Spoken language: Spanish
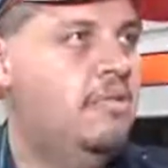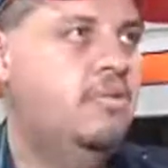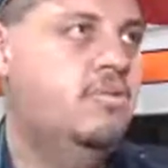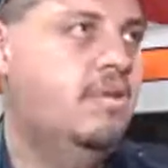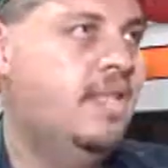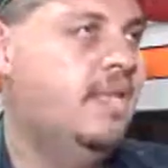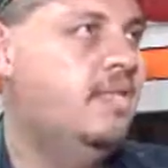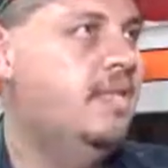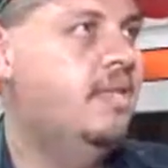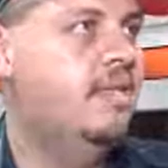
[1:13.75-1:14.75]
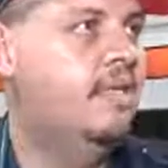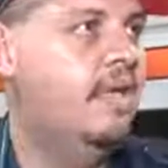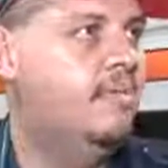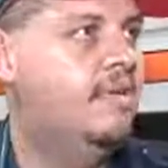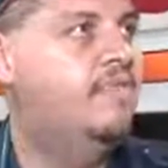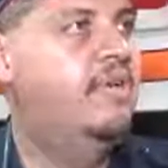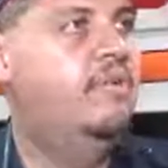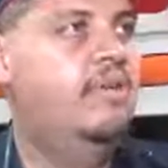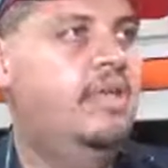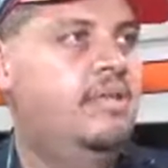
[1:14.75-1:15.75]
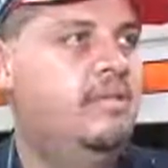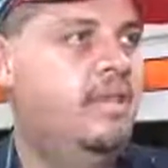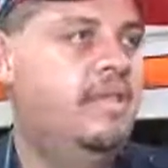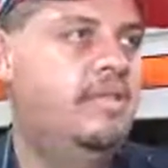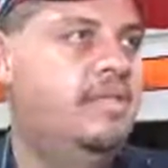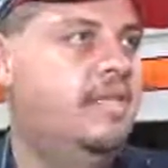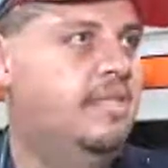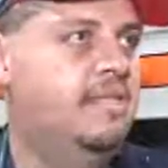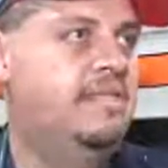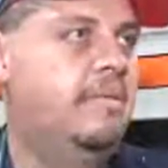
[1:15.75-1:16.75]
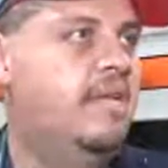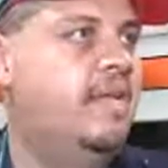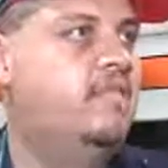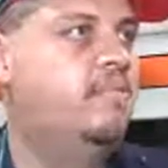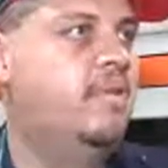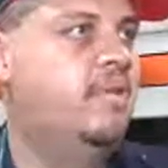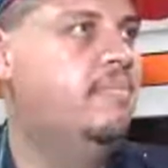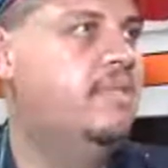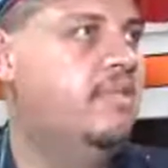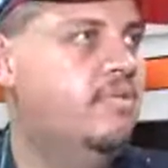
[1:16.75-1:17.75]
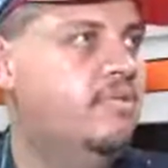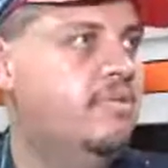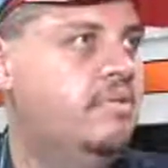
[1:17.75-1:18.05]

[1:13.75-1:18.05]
Todos con heridas de arma de fuego a, nivel de extremidades superiores, más que todo.